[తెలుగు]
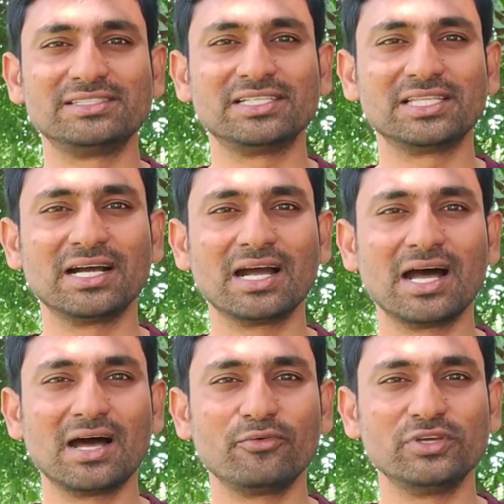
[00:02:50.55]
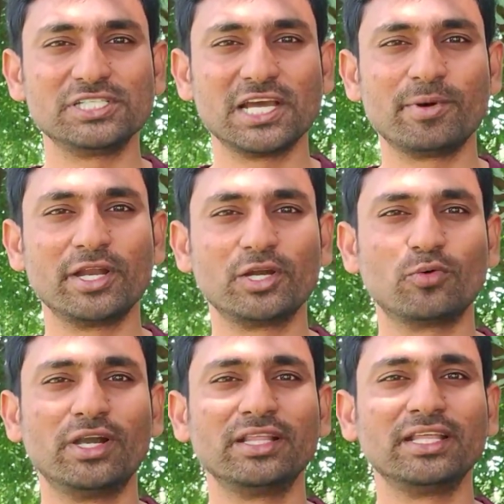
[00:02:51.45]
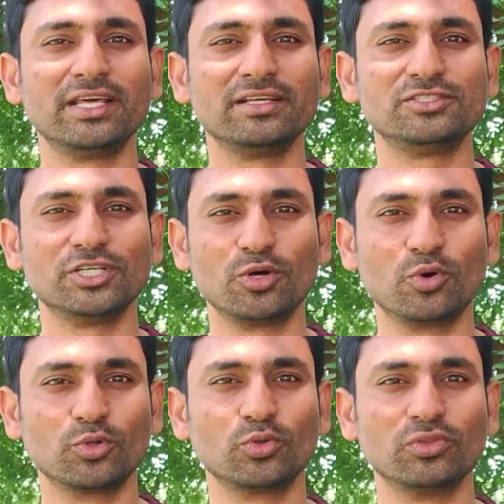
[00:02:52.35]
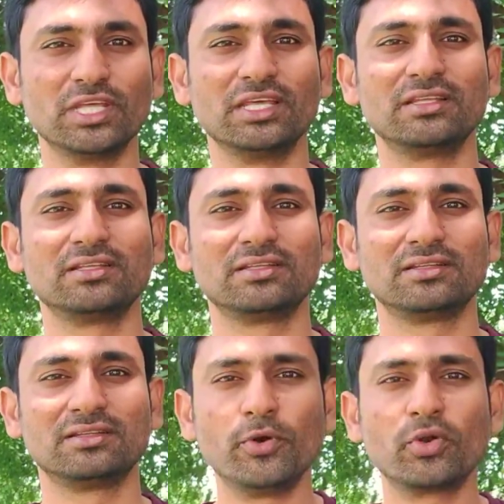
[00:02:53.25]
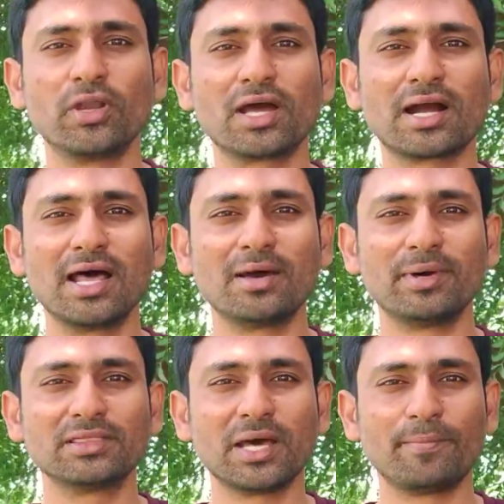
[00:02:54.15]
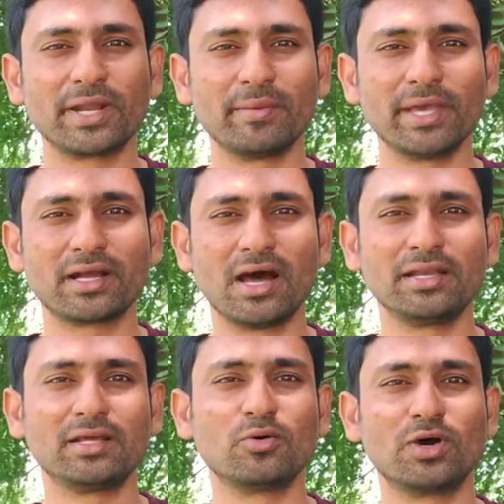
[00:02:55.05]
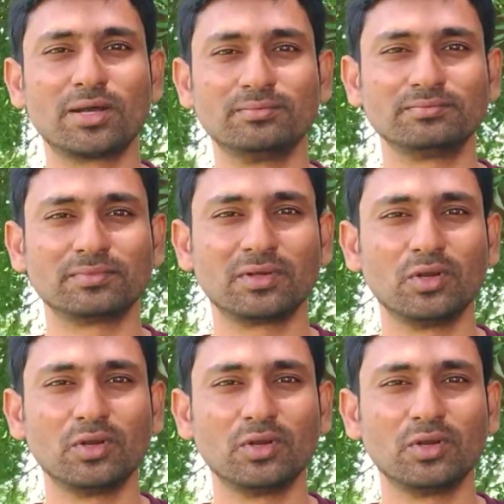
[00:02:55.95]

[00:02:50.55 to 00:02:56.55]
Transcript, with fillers: ఖచ్చితంగా విజయం అనేటువంటిది చేకూరుతుంది ఊపిరున్న కాలమంతా ప్రేమేగా నీకు వరం